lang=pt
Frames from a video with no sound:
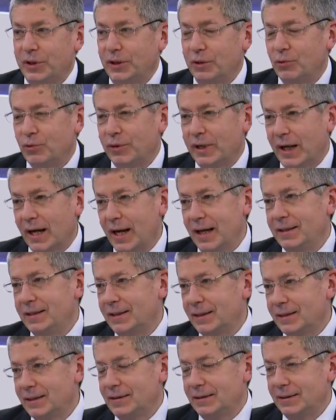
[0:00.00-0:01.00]
porque a
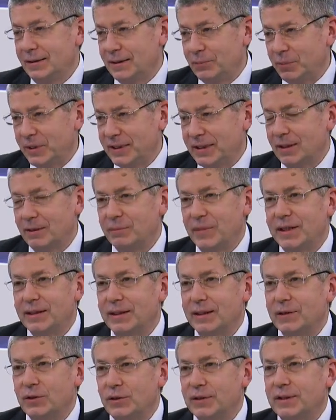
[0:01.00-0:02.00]
Ucrânia,
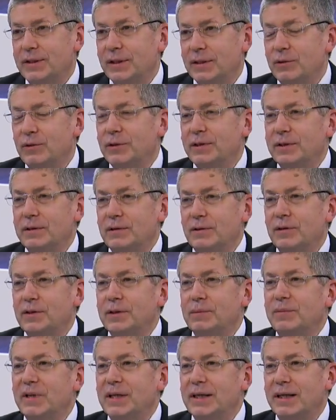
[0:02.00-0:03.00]
especialmente desde
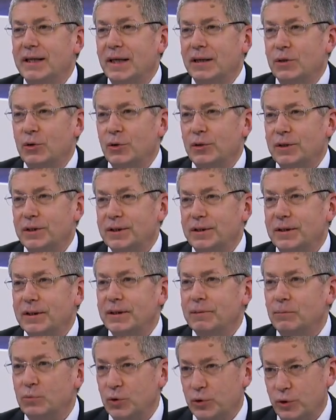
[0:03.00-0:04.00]

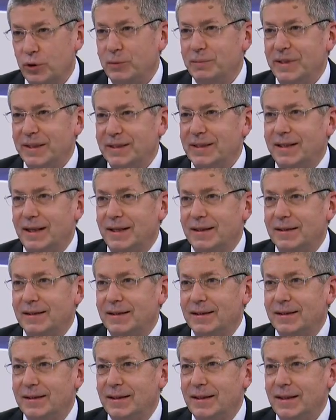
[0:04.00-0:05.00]
2014, mudou
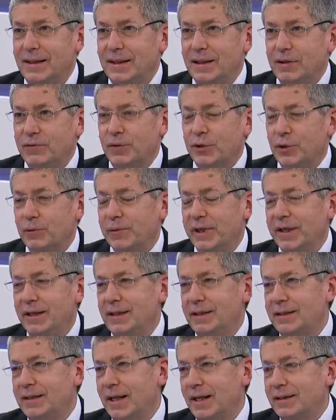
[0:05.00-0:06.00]
bastante. Foram
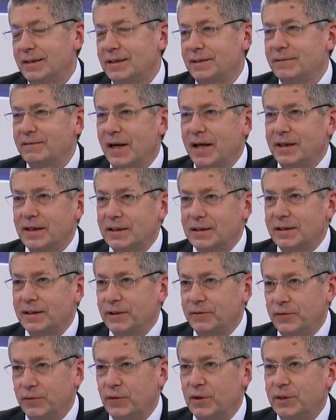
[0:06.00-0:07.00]
realizadas várias
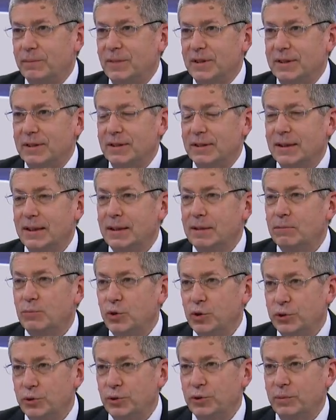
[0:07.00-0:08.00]
reformas
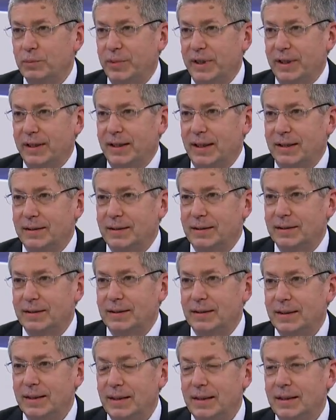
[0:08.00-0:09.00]
muito
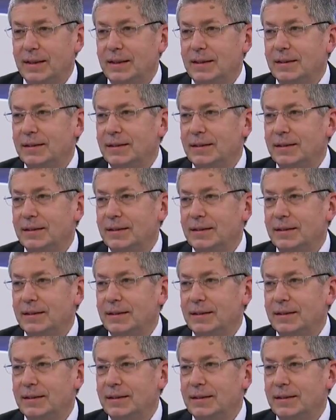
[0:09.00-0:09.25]
importantes.